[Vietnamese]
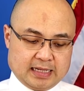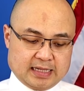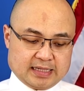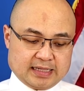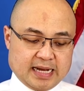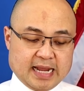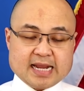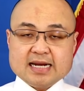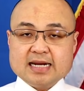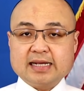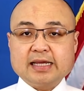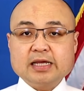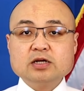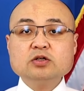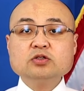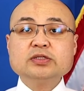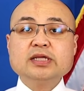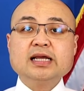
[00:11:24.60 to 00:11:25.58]
ở ờ, uh, đây là
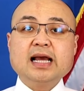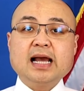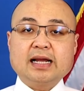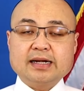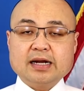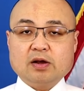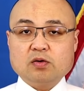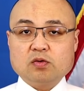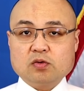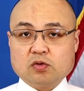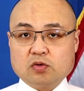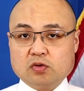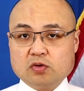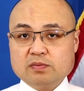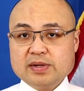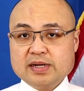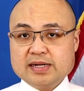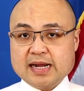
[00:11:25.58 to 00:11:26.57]
cái ưu tiên hàng đầu
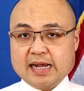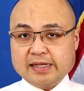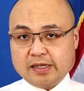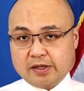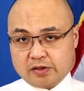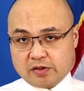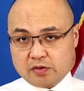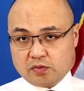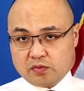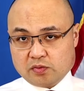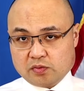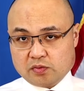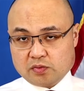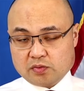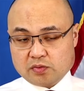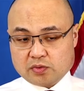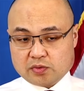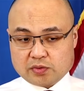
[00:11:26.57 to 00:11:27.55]
của bên đảng dân chủ
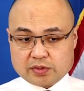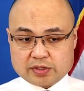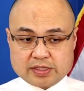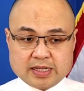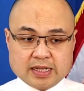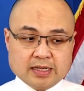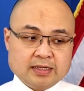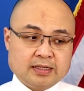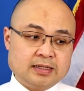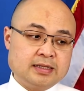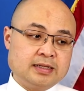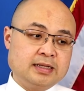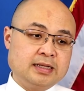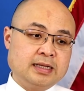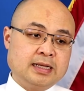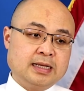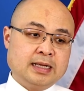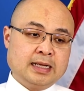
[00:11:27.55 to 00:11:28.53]
nhưng
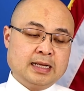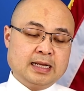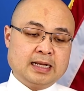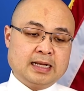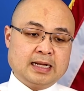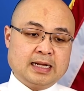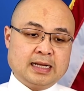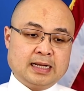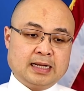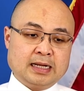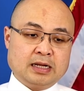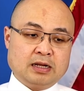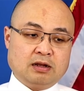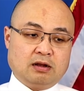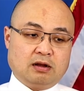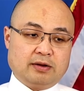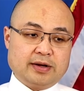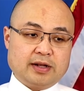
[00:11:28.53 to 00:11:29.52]
uh,
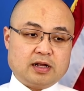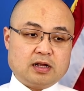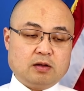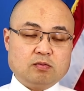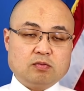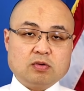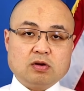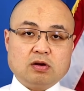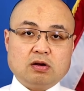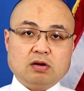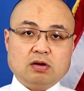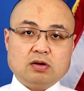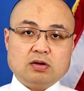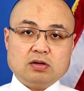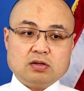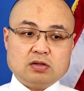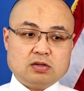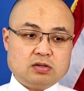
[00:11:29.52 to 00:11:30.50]
họ đã không có
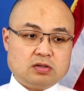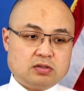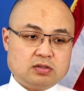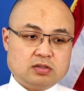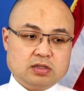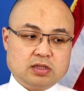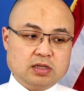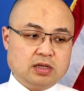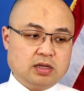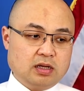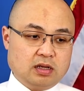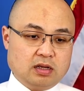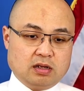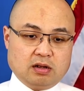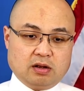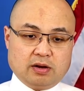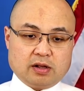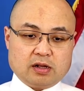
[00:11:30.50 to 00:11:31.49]

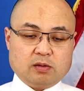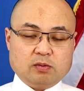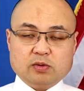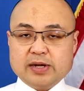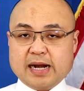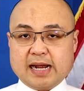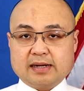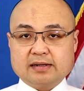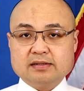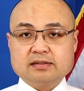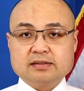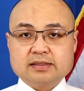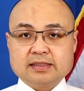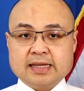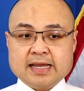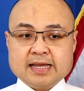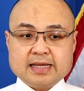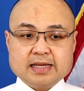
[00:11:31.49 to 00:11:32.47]
họ đã không có đạt
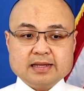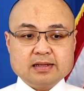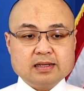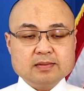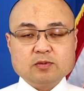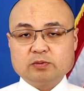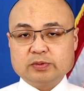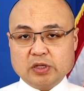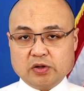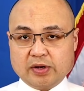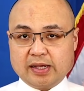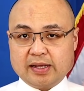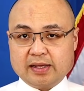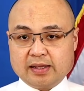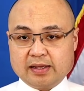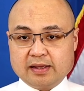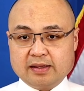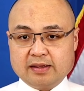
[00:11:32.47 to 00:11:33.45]
được cái cái cái mục tiêu
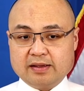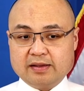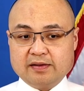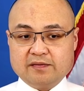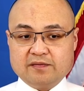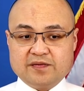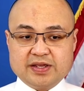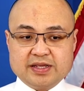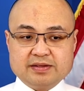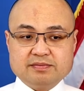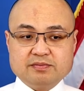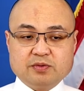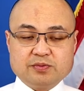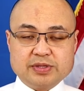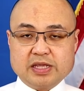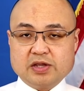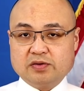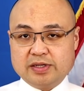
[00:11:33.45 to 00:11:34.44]
này vì
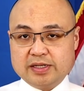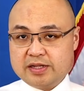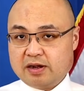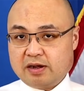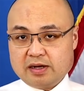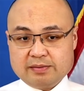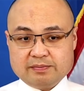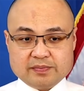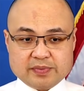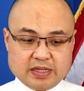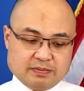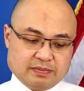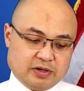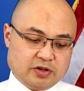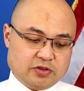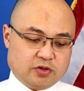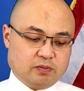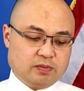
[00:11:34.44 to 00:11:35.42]
một nhiều lý do lắm
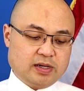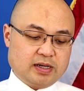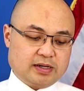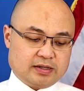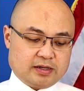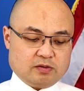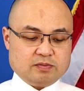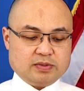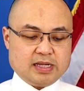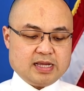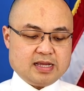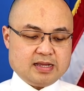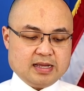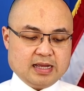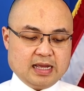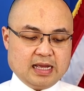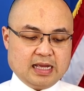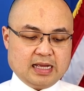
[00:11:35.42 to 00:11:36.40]
nhưng mà nói chung rằng trong
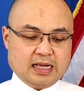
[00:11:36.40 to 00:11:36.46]
cái